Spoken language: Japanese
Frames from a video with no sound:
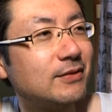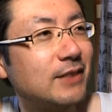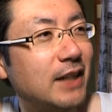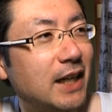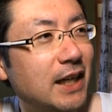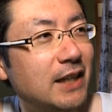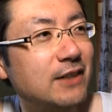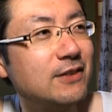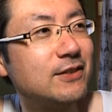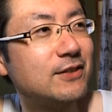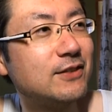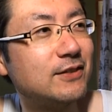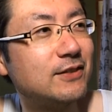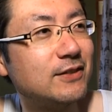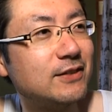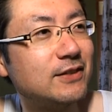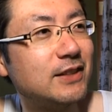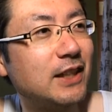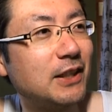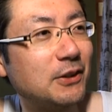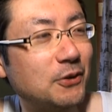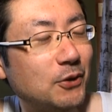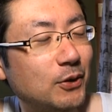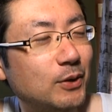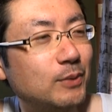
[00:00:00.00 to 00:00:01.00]
あるん
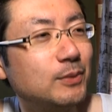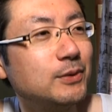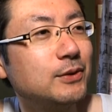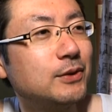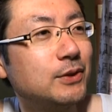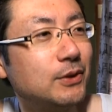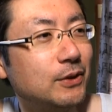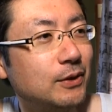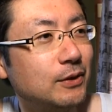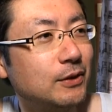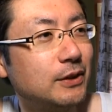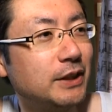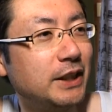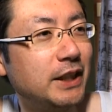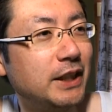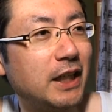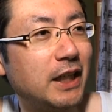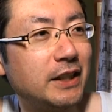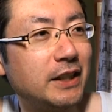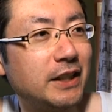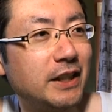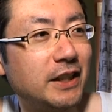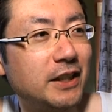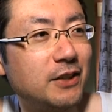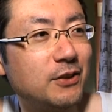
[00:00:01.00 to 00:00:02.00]
だと思うよ理
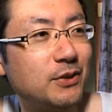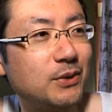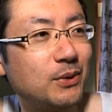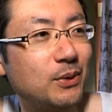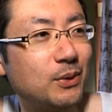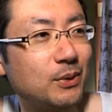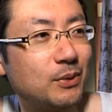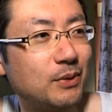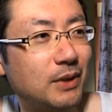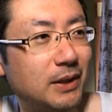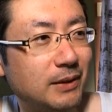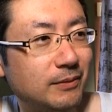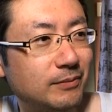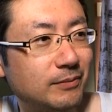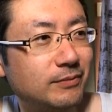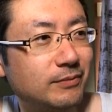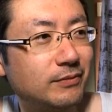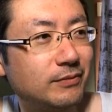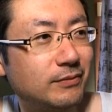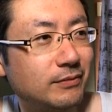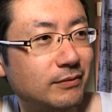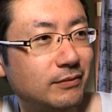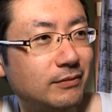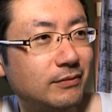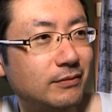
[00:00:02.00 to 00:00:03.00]
解できるってことは
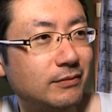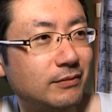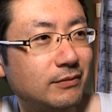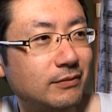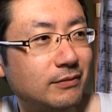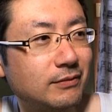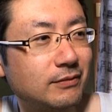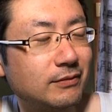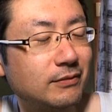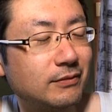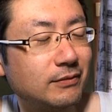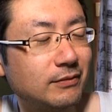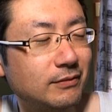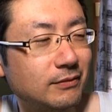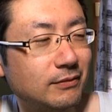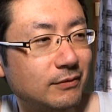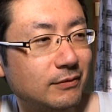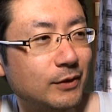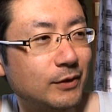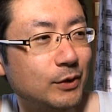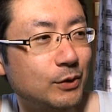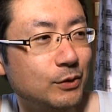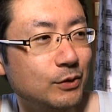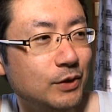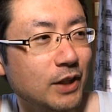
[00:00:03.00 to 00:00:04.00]

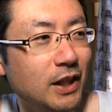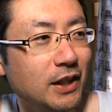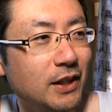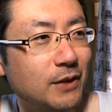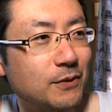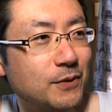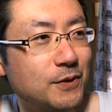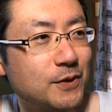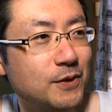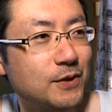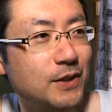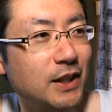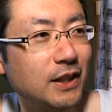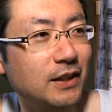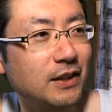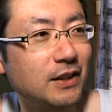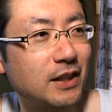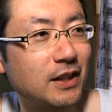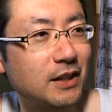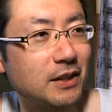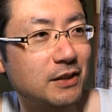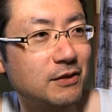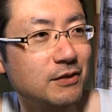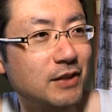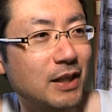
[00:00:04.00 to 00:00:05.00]
裏で普通だっ
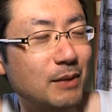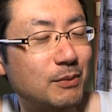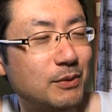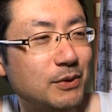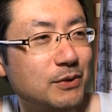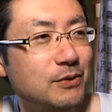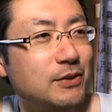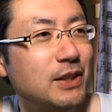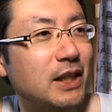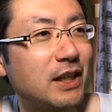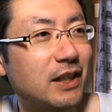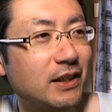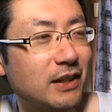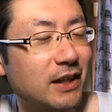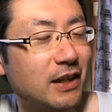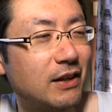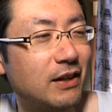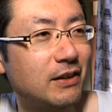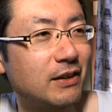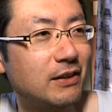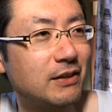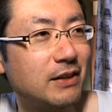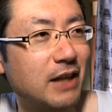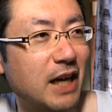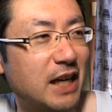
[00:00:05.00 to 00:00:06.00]
たら言う多分言うからね
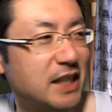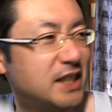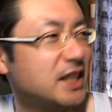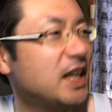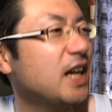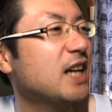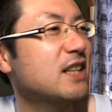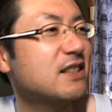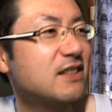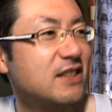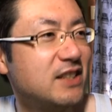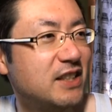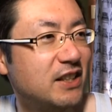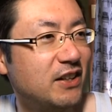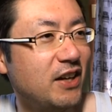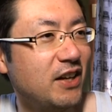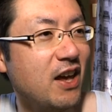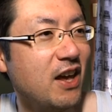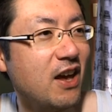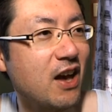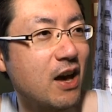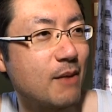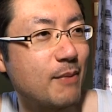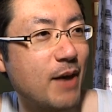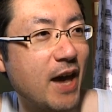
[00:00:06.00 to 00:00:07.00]
恥かかすんじゃね
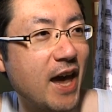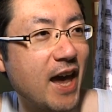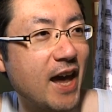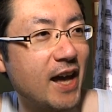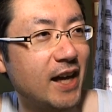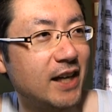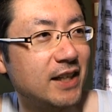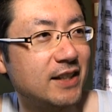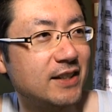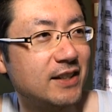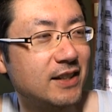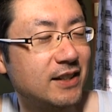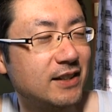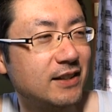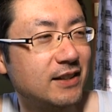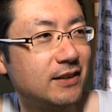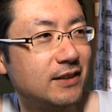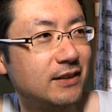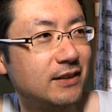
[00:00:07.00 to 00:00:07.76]
えよおめえって